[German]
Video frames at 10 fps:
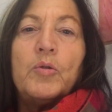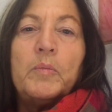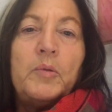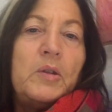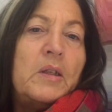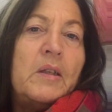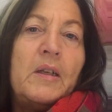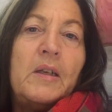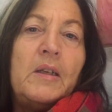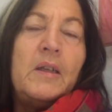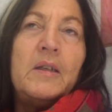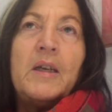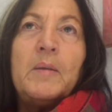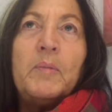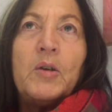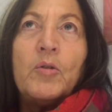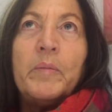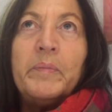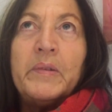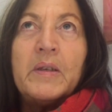ob ich dann an irgendeinem der
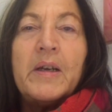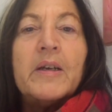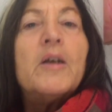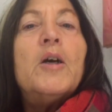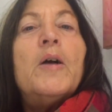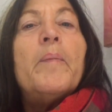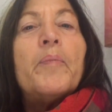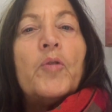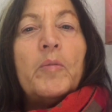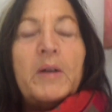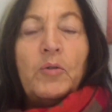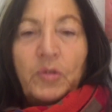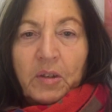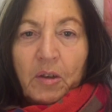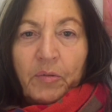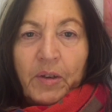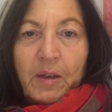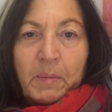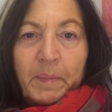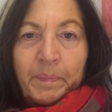kommenden Tage nochmal Lust drauf
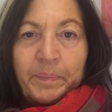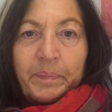habe.